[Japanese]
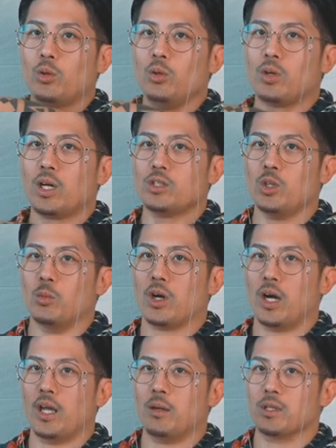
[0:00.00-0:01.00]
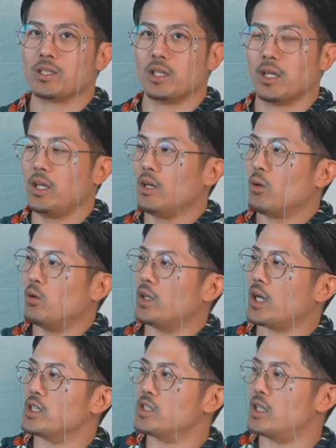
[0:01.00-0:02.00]
ドの角度も変えれますからねこんな
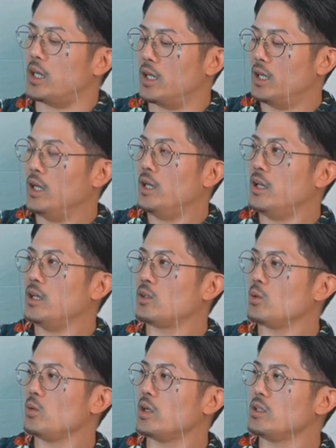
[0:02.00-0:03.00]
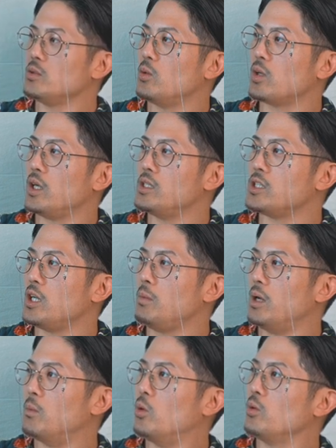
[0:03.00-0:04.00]
感じでヘッドの角度を変えちゃえ
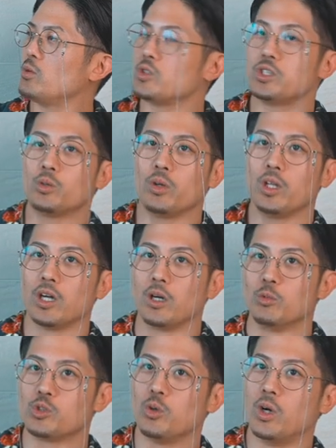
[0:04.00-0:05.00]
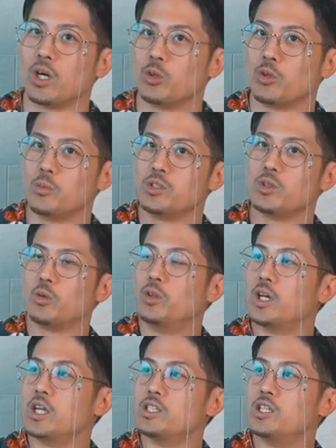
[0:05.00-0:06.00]
ばもうほんと自撮りなんかも超はかどりますよこん
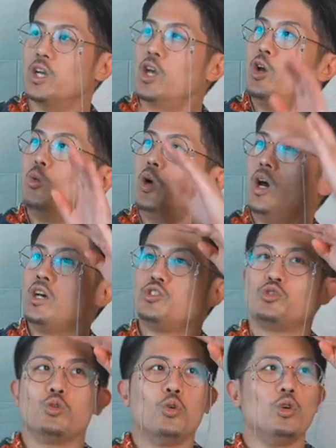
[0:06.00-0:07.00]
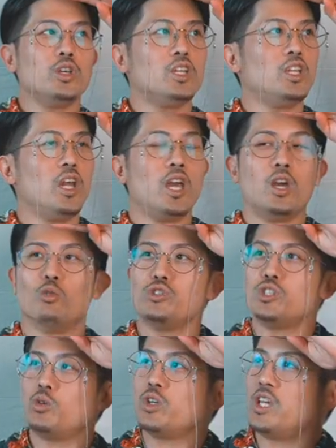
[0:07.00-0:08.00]
な感じわあすごい綺麗お
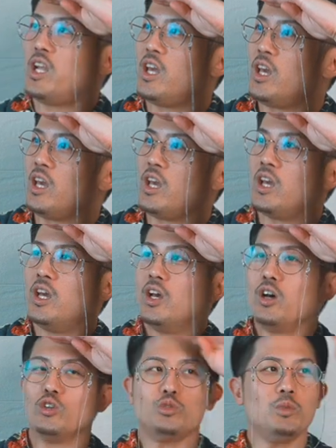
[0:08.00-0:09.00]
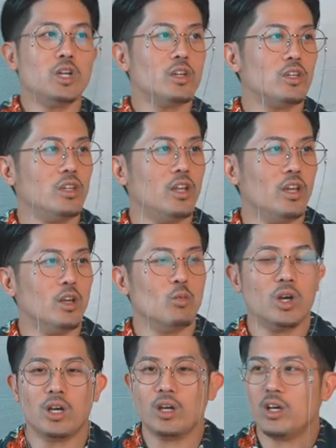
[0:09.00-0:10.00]
城綺麗海が綺麗
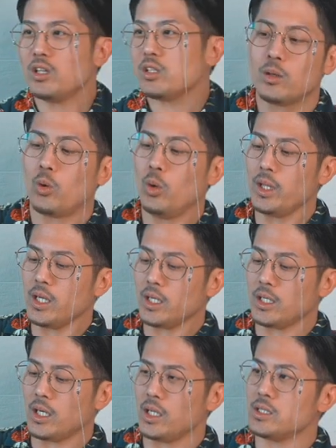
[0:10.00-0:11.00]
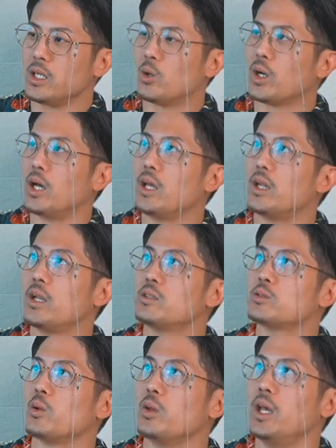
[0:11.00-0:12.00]
わーこれだけ高さを変えられ
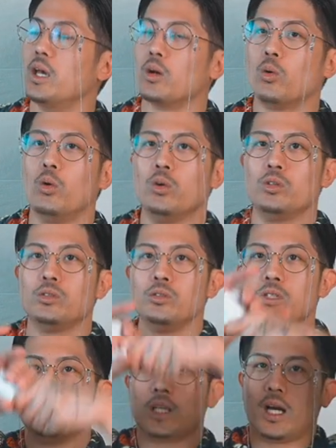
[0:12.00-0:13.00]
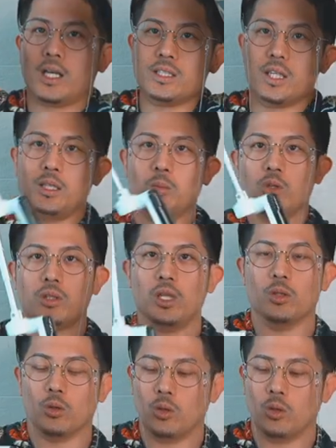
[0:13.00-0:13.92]
るとねこういう風に逆さに持っての